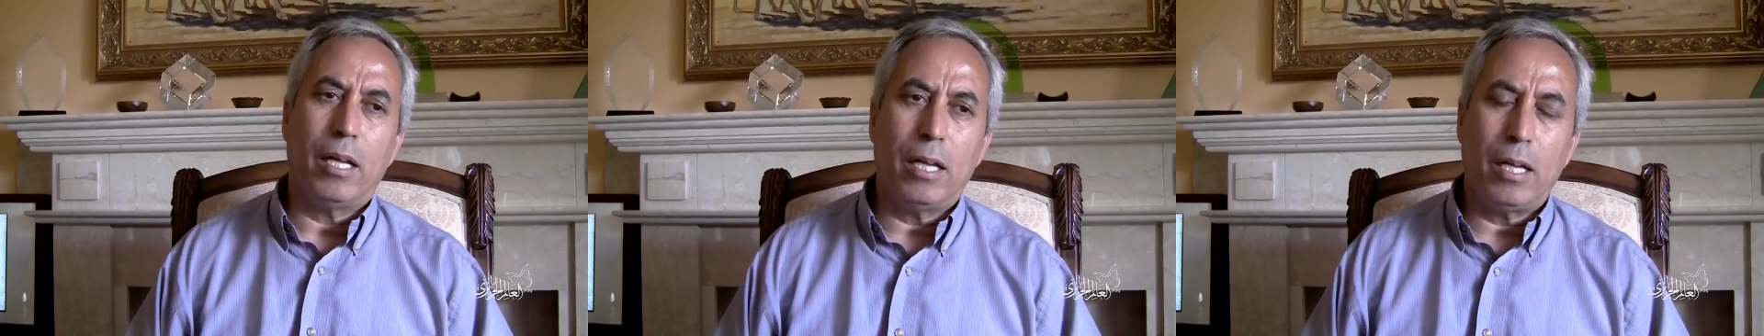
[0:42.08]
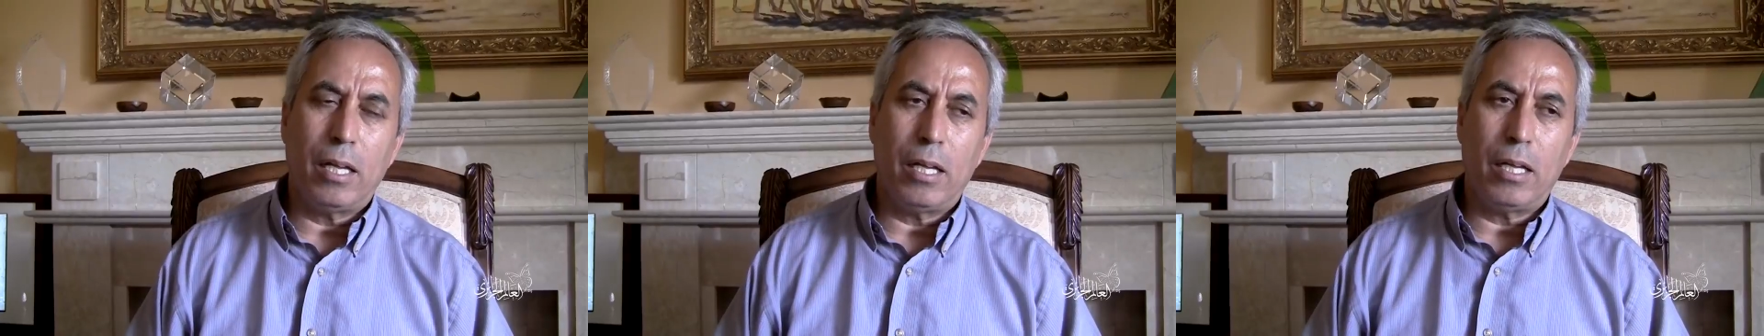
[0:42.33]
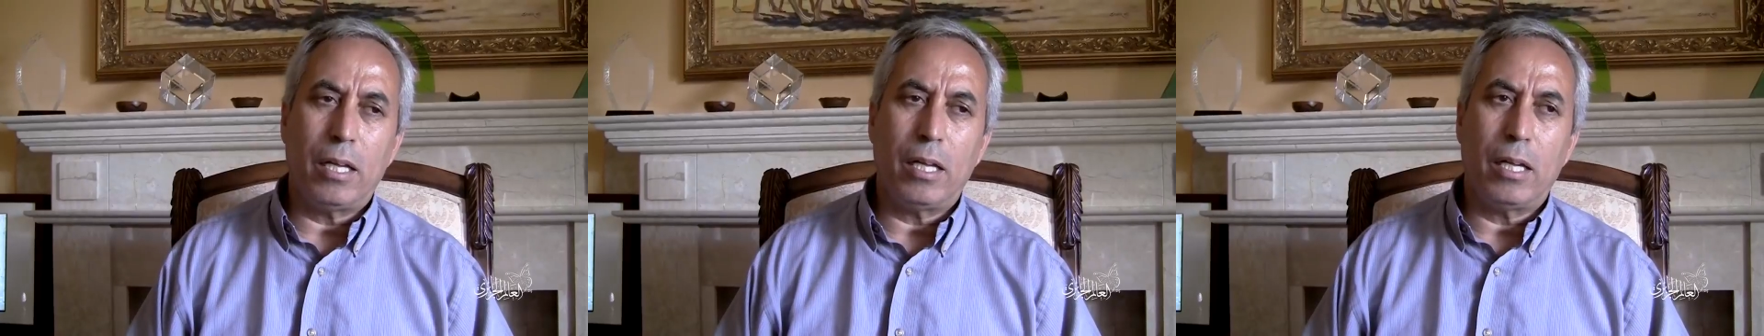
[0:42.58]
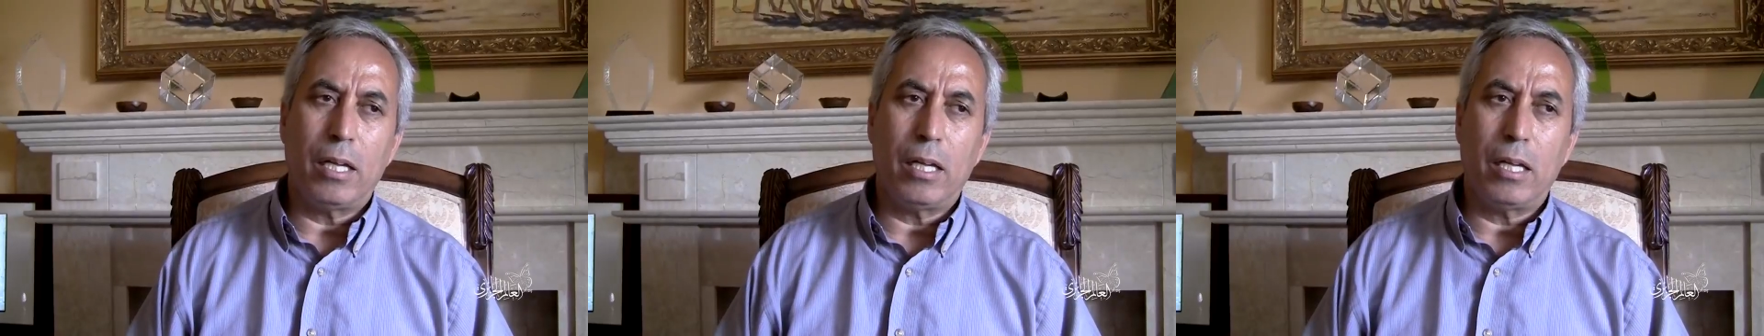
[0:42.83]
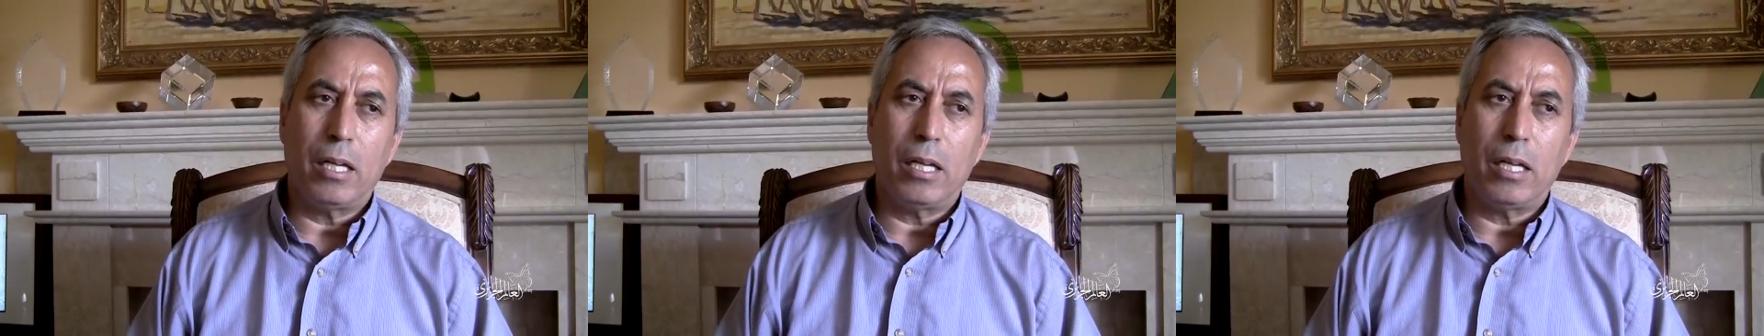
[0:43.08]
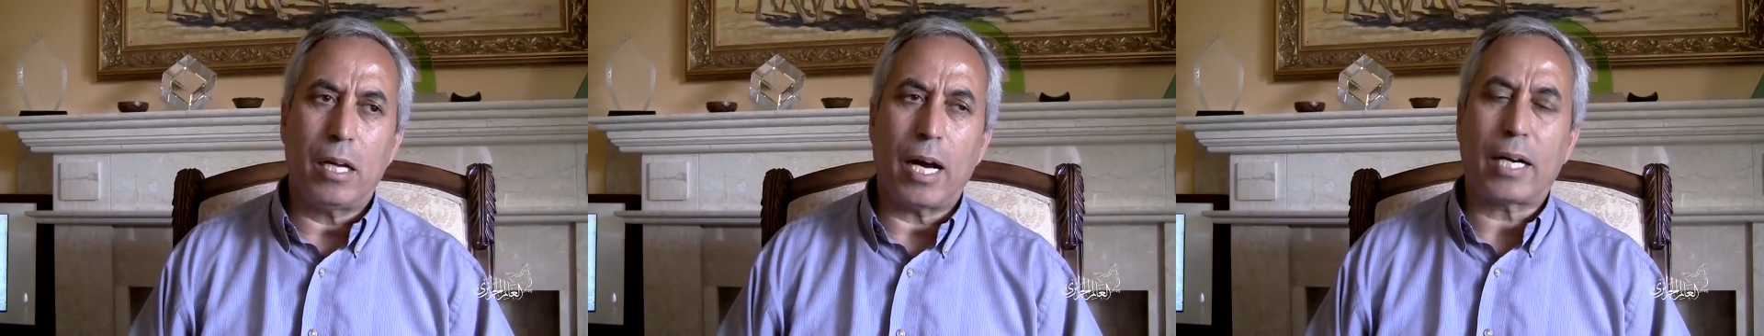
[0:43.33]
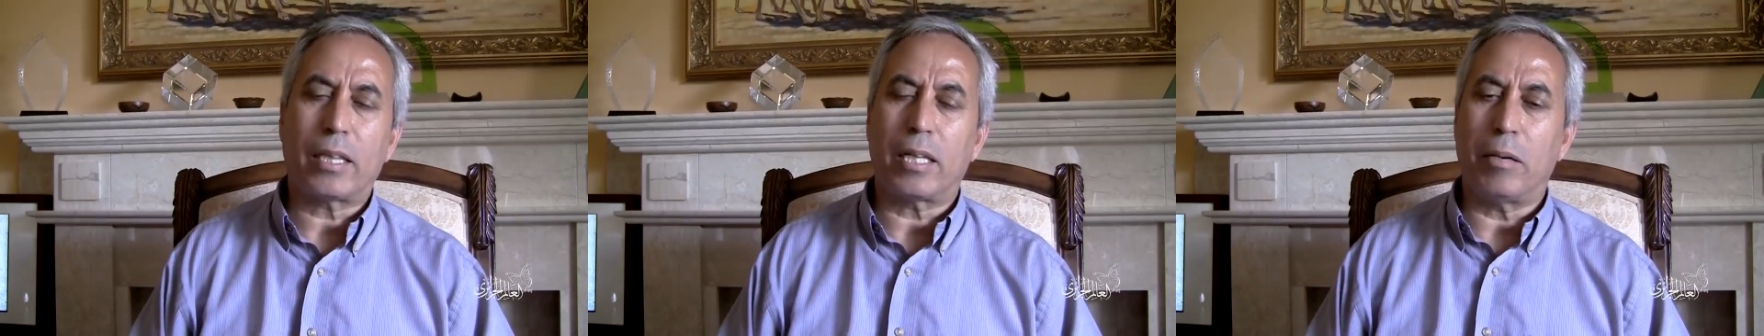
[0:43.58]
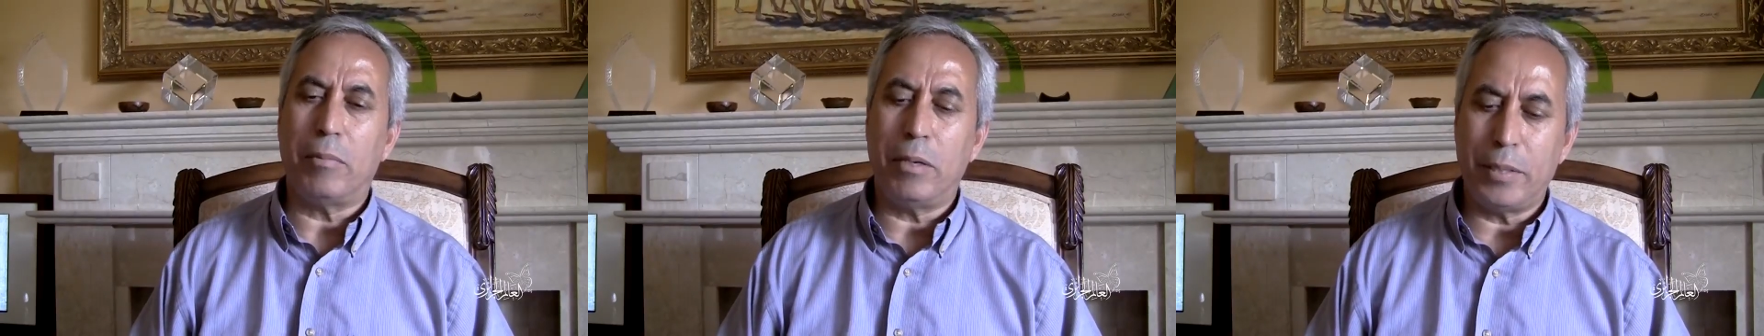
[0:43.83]
آه،
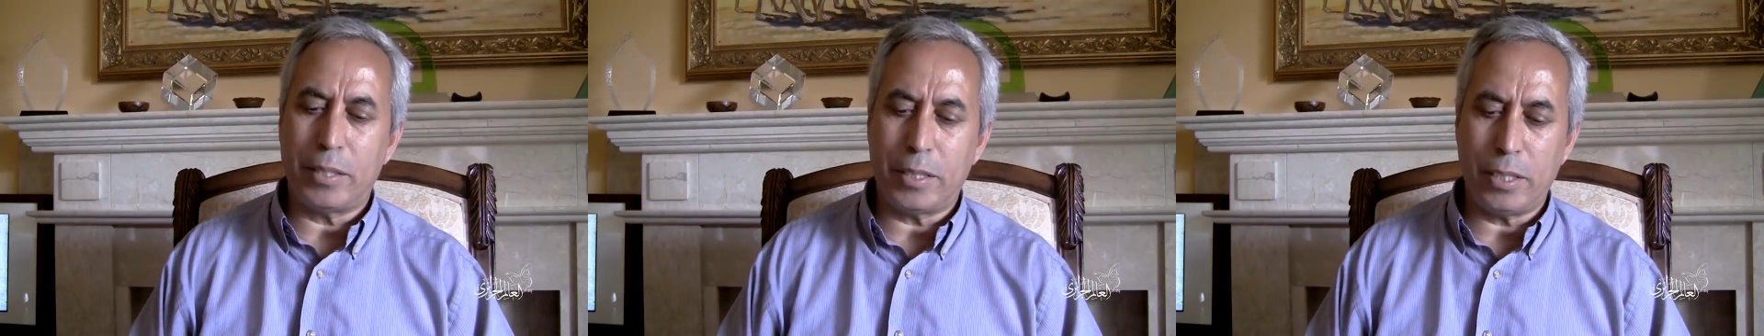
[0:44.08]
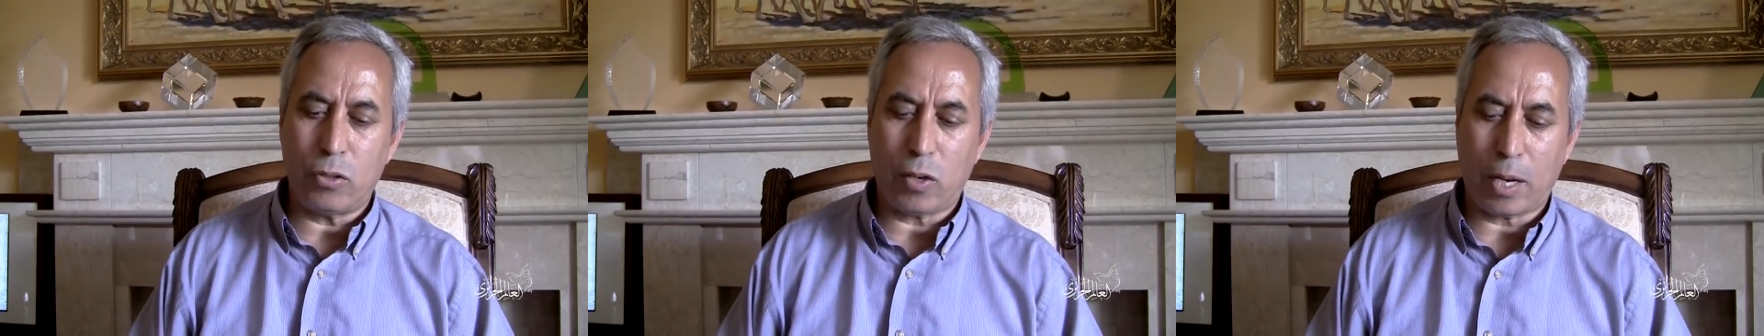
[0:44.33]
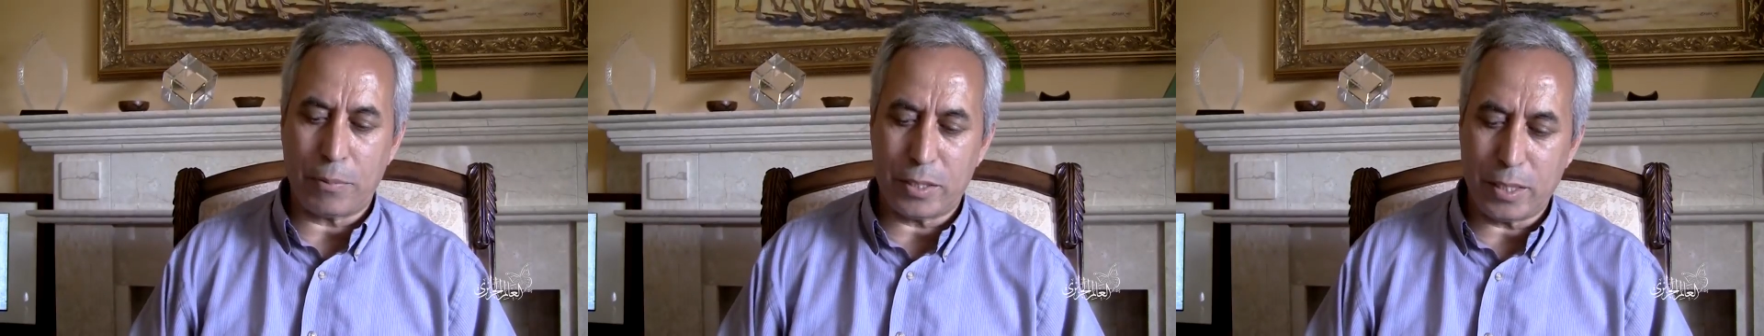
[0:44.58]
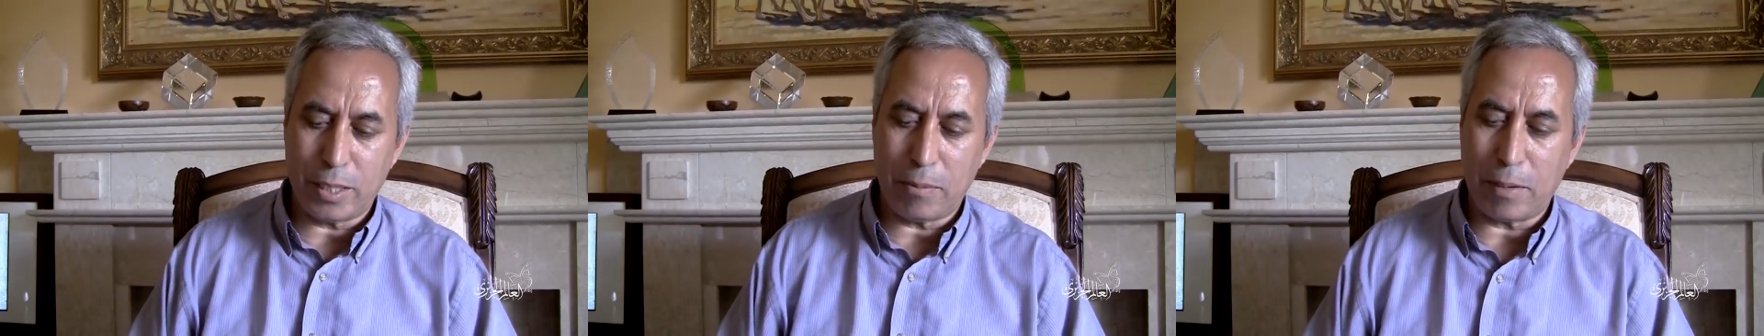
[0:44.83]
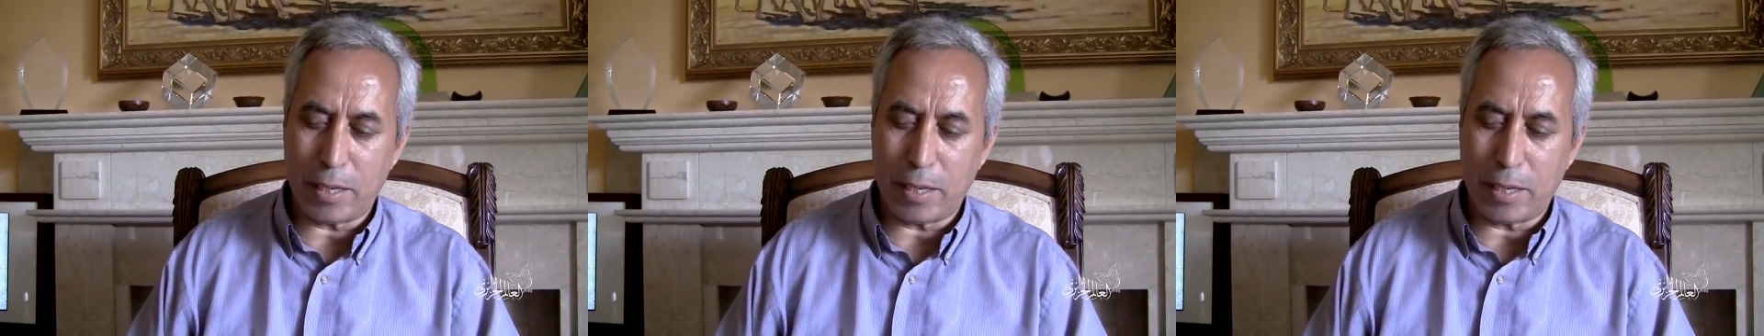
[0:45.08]
اكثر من 250